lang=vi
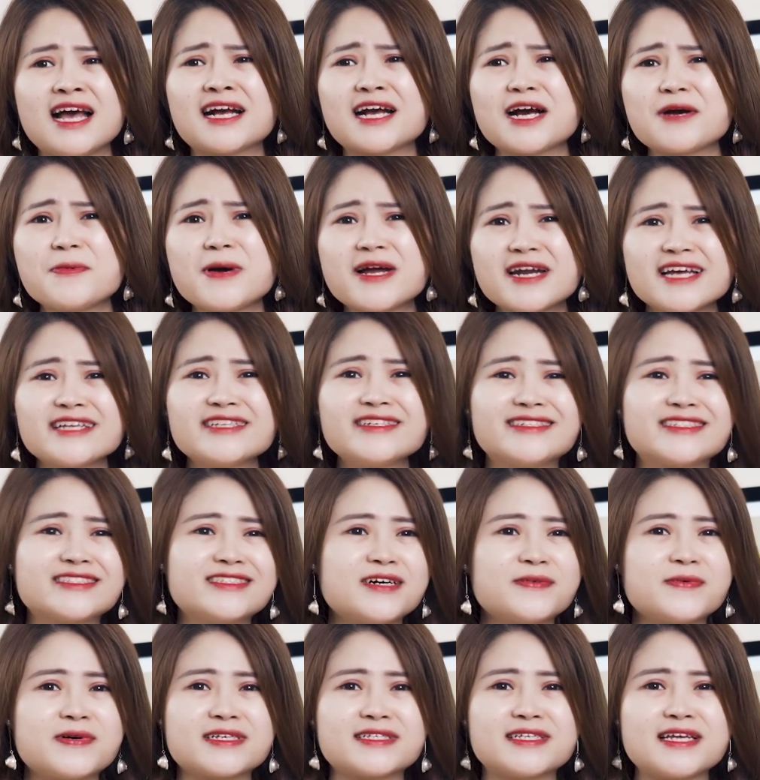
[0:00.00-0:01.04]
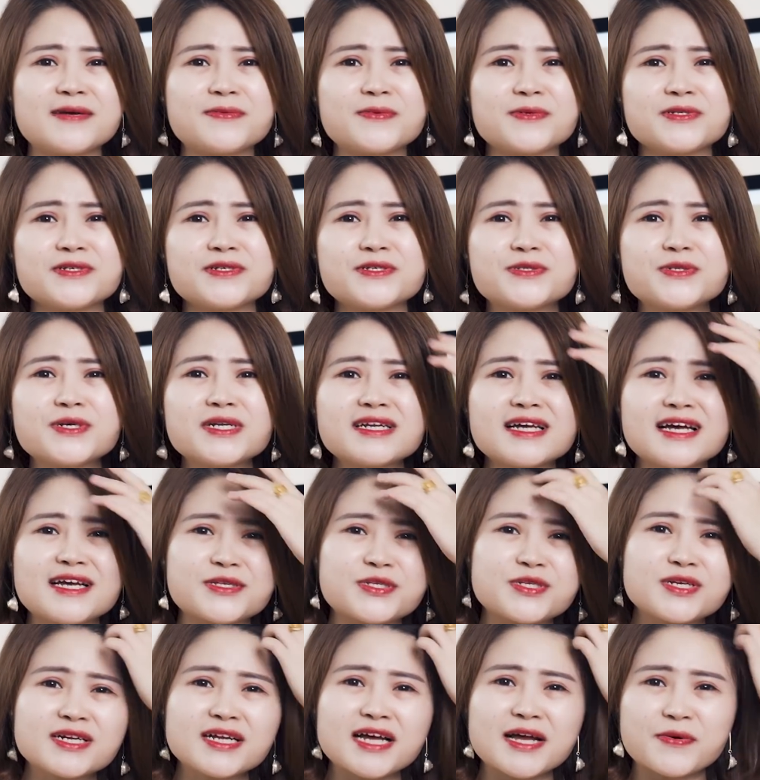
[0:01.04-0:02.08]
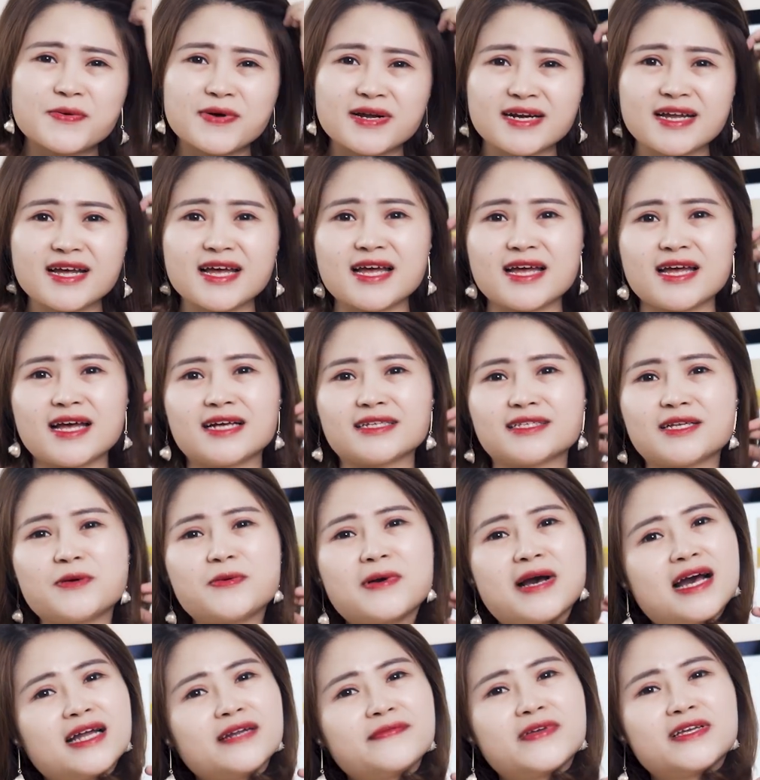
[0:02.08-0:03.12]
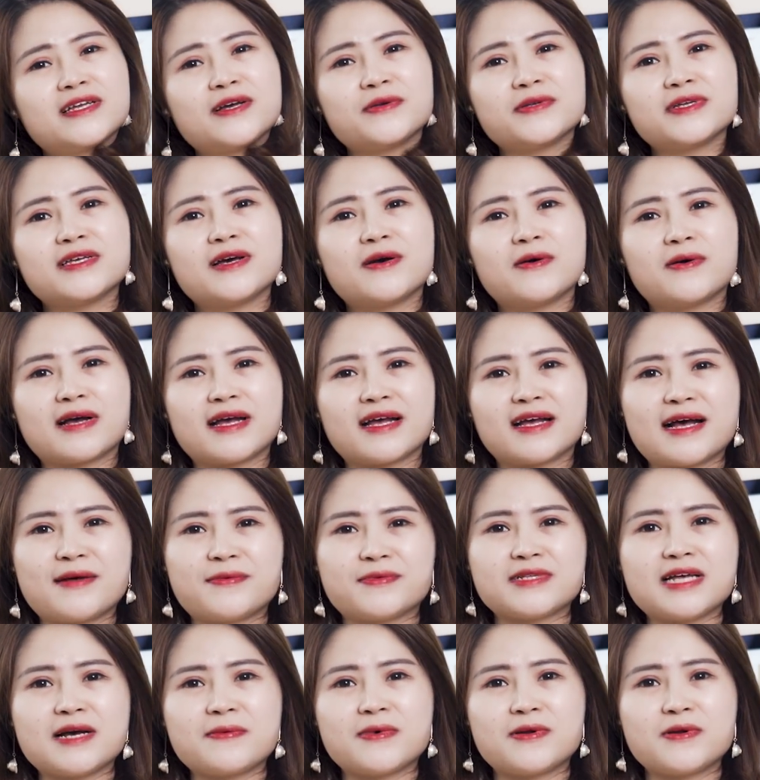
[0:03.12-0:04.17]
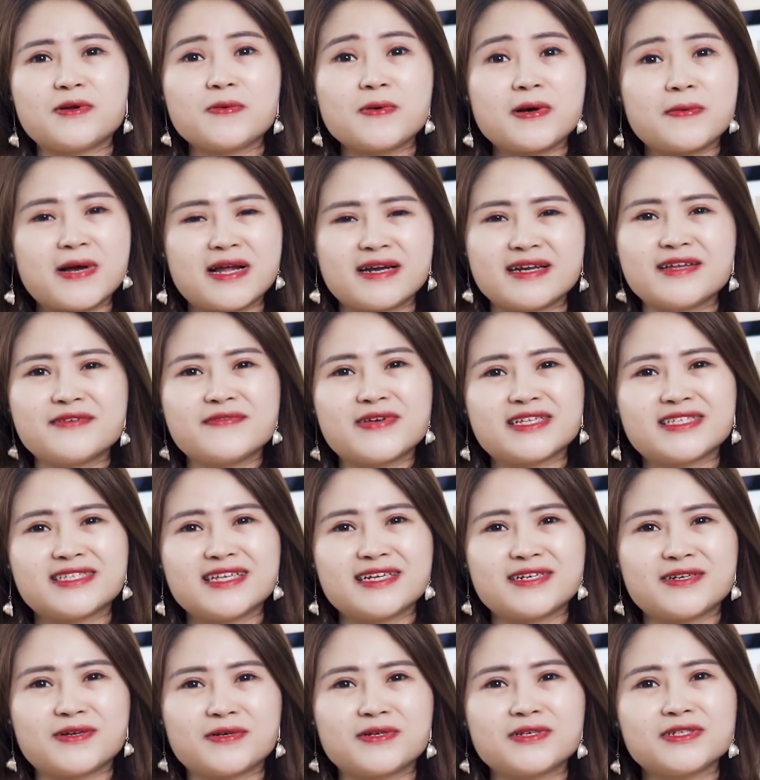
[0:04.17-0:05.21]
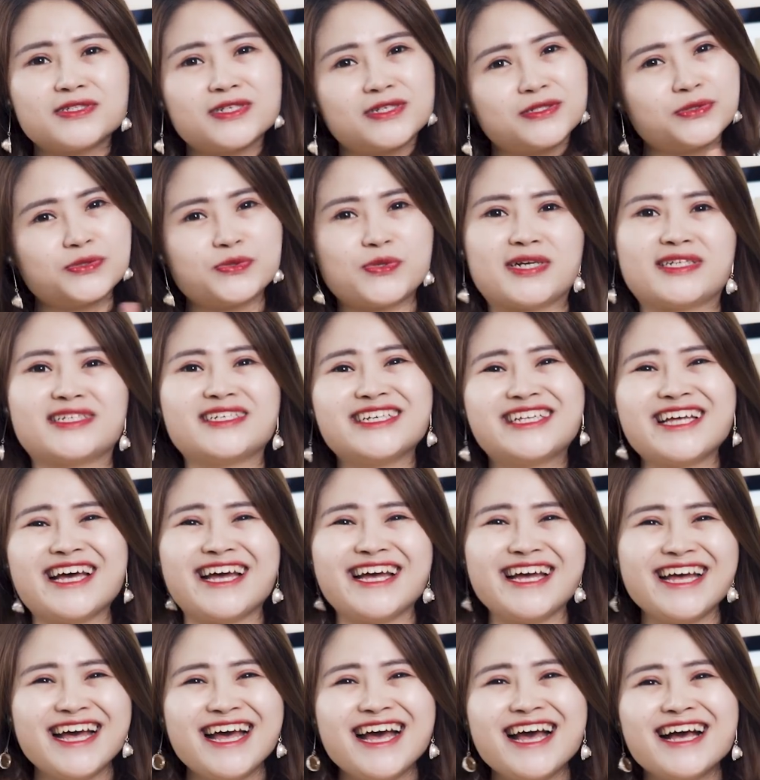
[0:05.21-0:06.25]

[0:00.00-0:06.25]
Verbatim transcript: Các bạn hãy tưởng tượng mà xem, cứ suốt ngày suốt ngày quan hệ uh, thông át với nhau nhiều, cái cảm giác mà lúc các bạn đi vệ sinh nó cứ trơn tuột như thế,